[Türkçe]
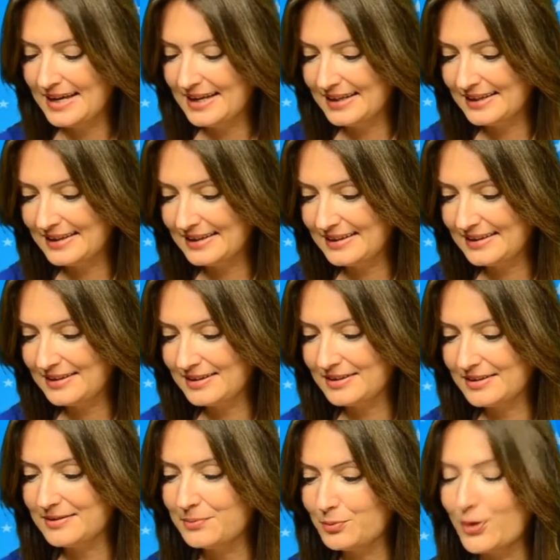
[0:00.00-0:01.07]

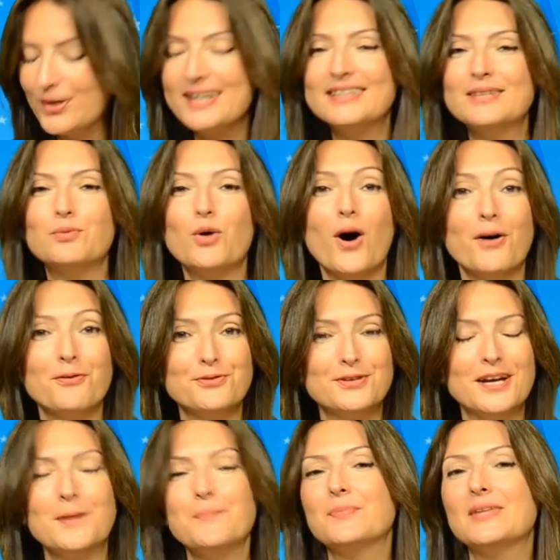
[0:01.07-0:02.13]
E, bu arada bu
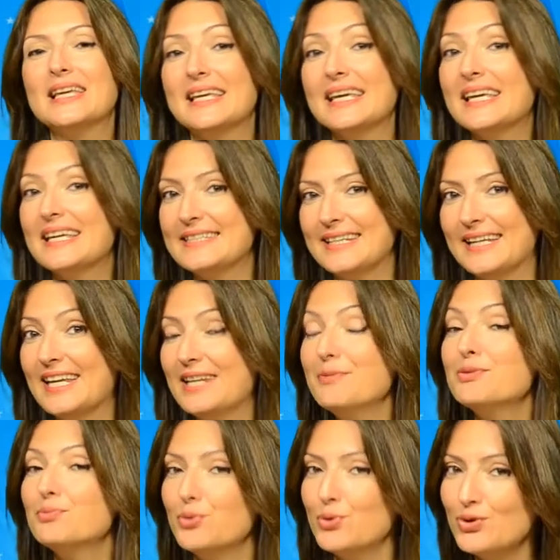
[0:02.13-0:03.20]
hafta iki
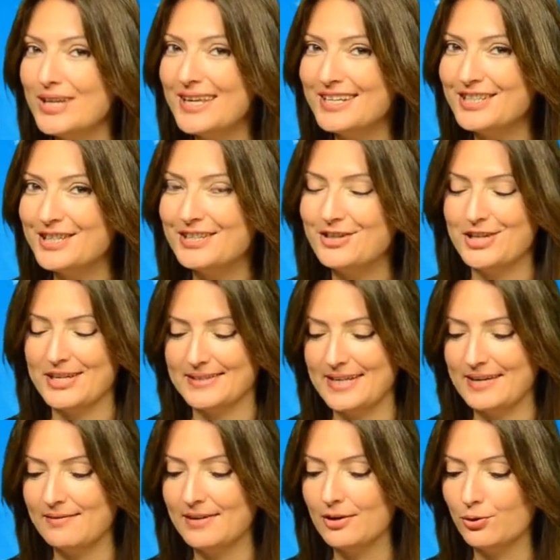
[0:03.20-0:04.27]
gezegenimiz burç değiştirecek
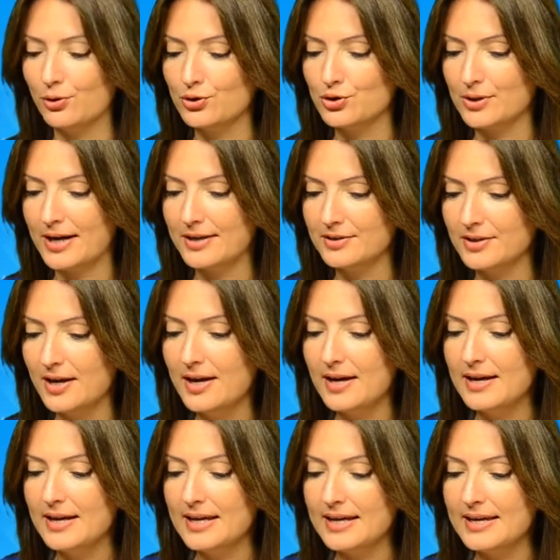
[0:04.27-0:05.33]
sevgili koçlar.
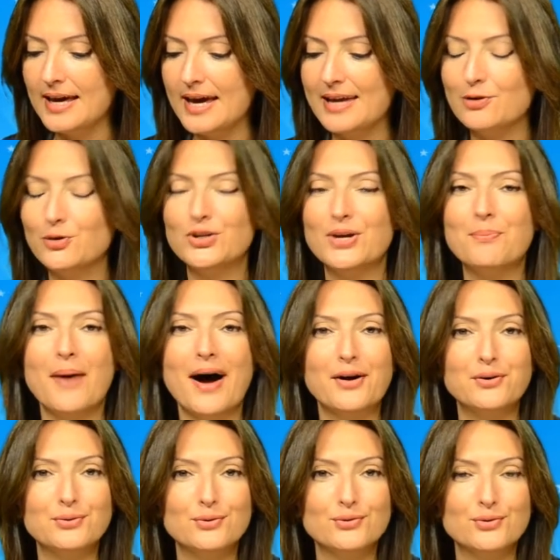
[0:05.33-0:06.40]
2 Eylül'de
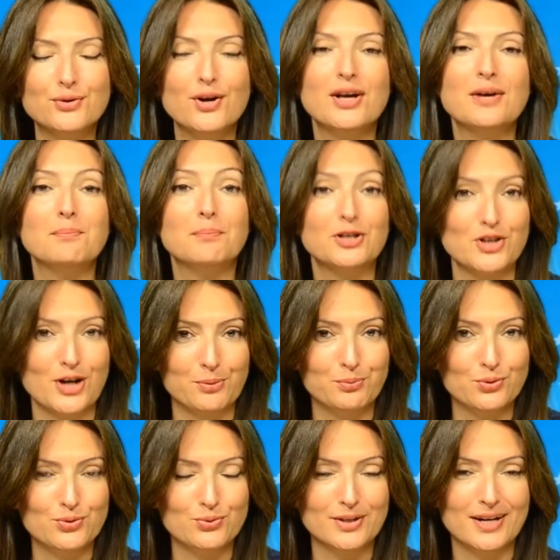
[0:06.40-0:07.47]
Merkür Başak
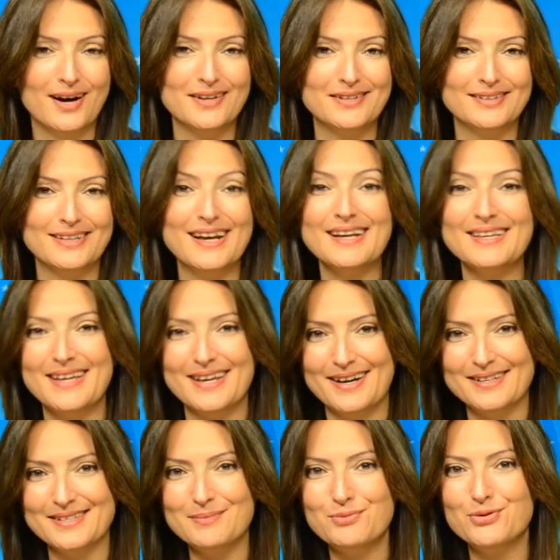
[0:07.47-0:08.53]
Burcu'ndan ayrılarak
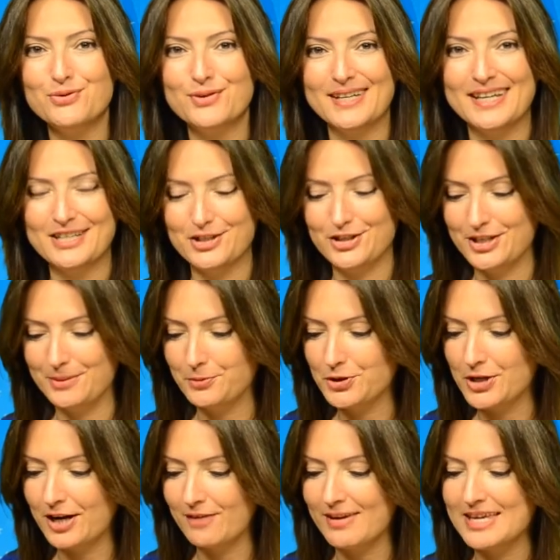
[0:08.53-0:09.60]
Terazi Burcu'na geçiş
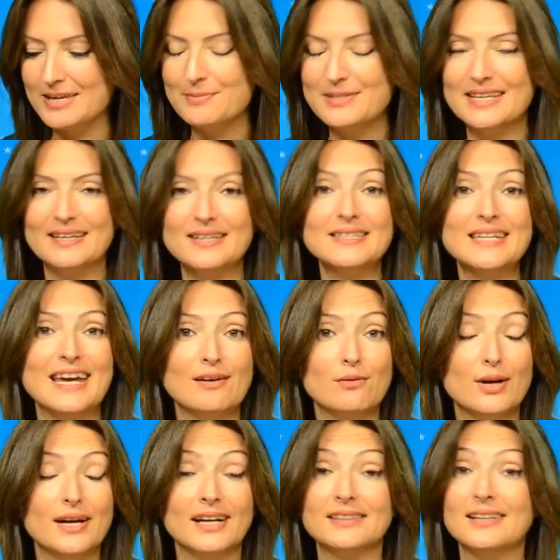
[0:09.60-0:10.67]
yapacak ve 28
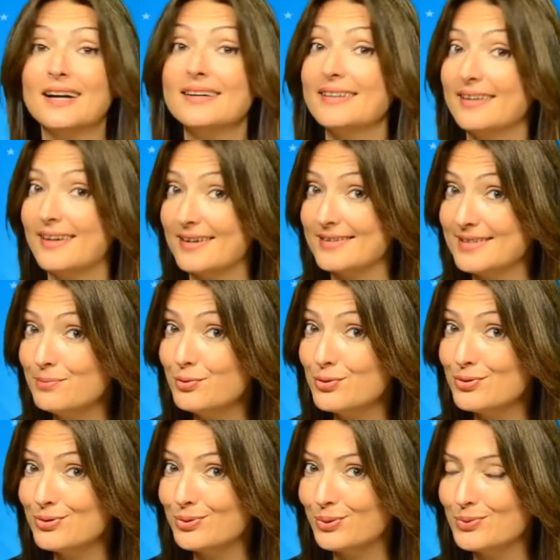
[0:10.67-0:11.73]
Eylül'e kadar Terazi
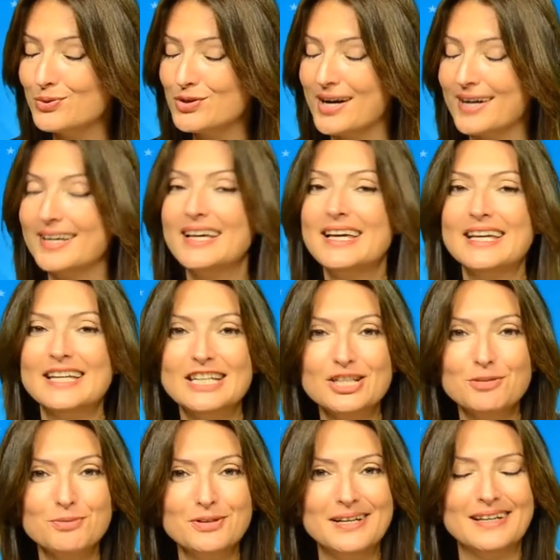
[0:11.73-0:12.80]
Burcu'nda olacak.
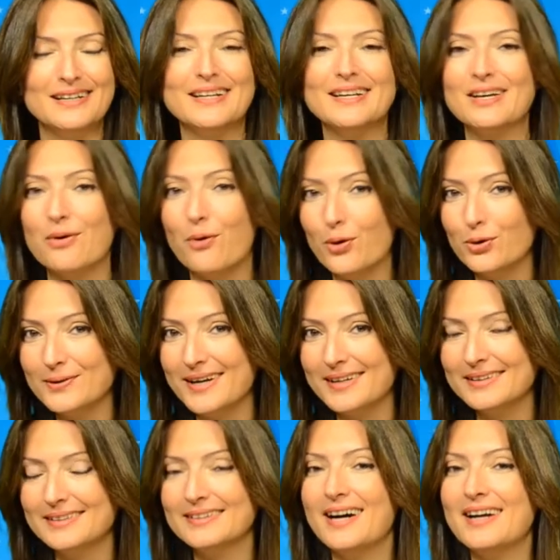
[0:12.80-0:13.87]
İşbirlikleri,
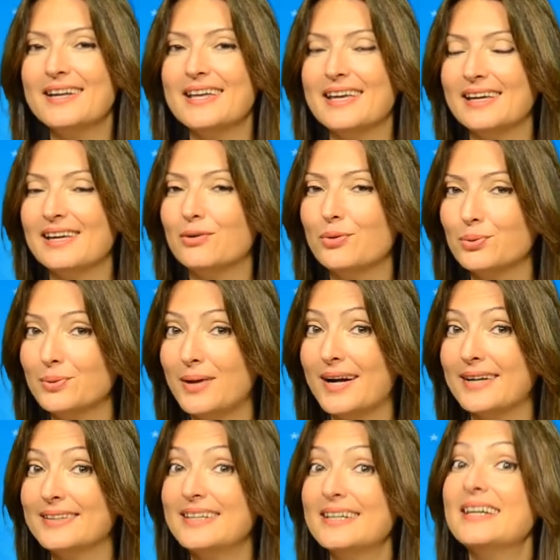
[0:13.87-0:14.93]
ortaklıklarla ilgili
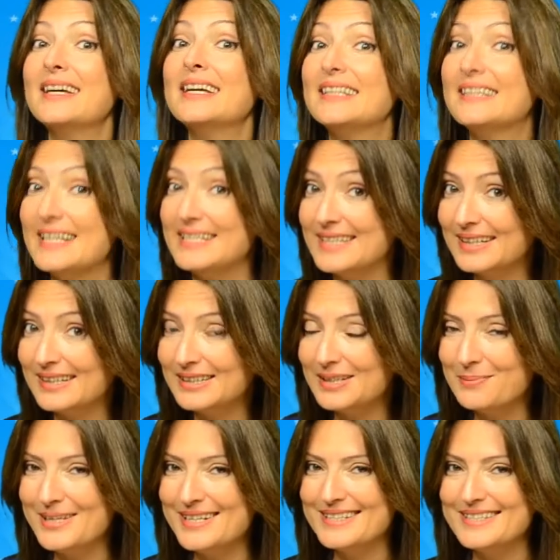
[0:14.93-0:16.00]
konularda destek
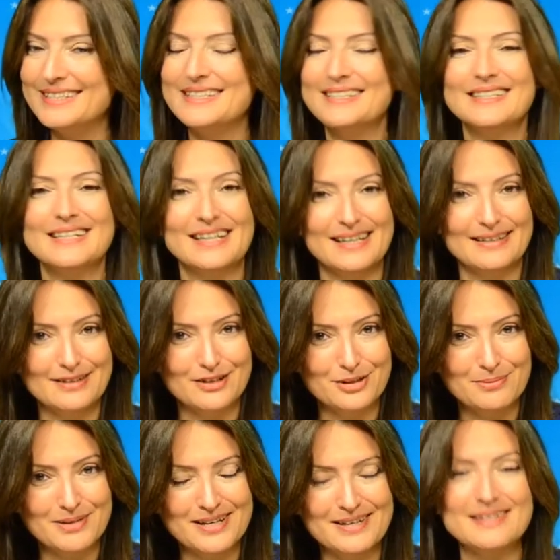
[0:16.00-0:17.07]
alabilirsiniz.
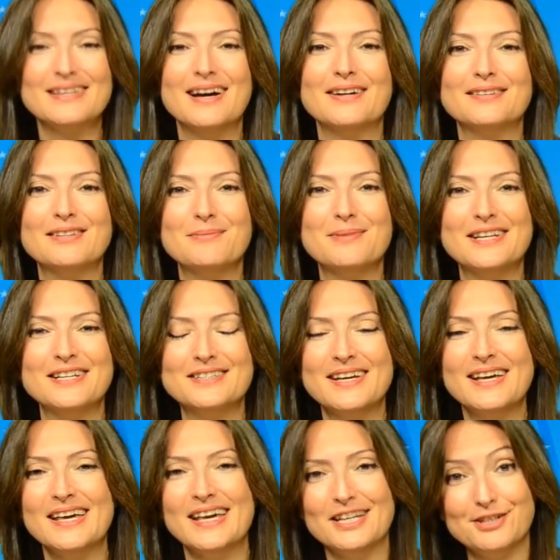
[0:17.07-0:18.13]
İletişimleriniz artabilir.
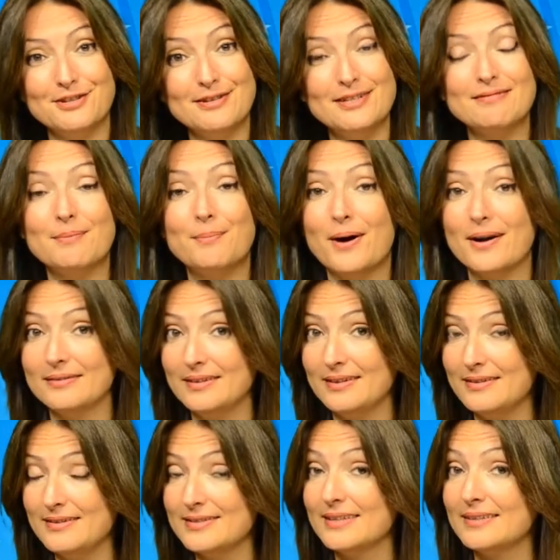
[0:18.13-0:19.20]
Eşiniz ve
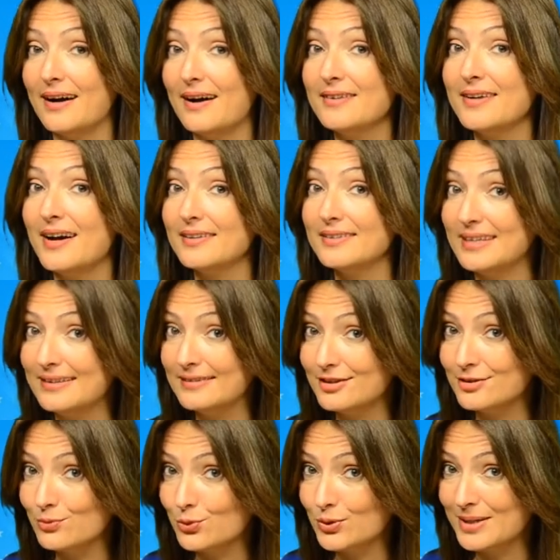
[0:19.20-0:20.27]
partnerinizle daha rahat
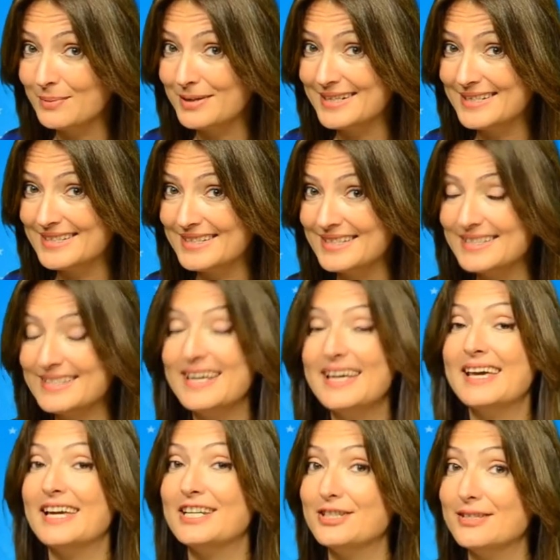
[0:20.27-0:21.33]
iletişim kurabilirsiniz.
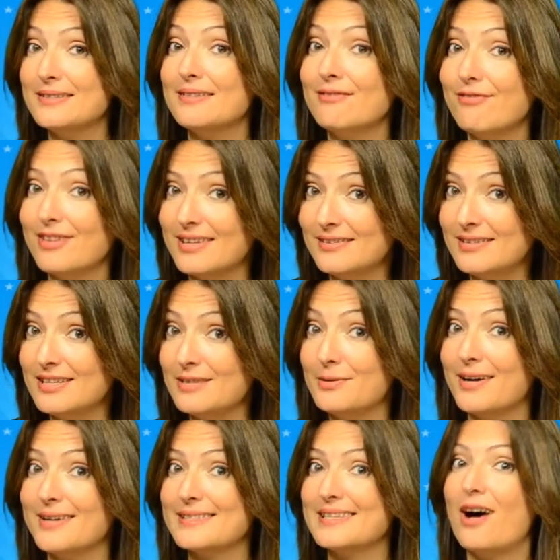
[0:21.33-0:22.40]
Eşinizin fikirleri
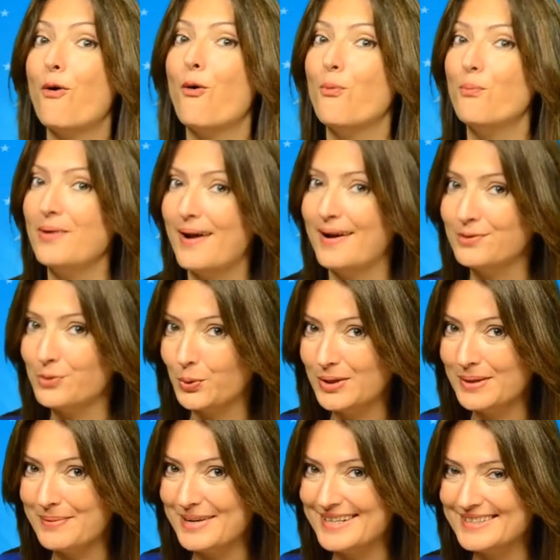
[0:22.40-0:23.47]
biraz daha ön planda
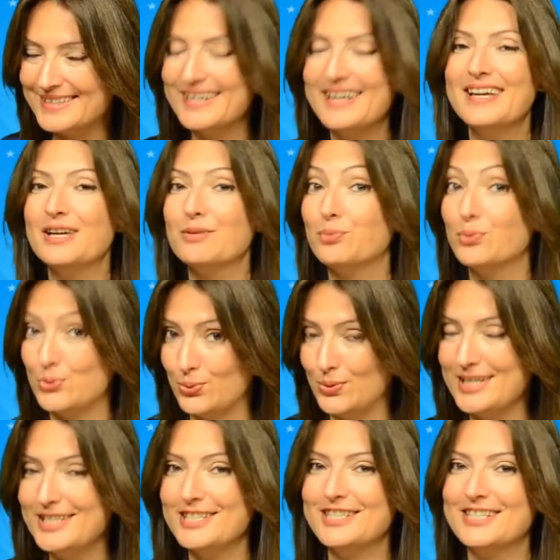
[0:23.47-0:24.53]
olabilir. Bu
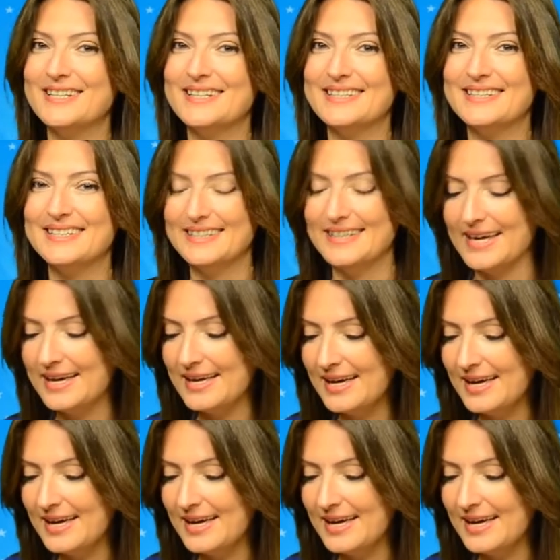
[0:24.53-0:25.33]
süreç içerisinde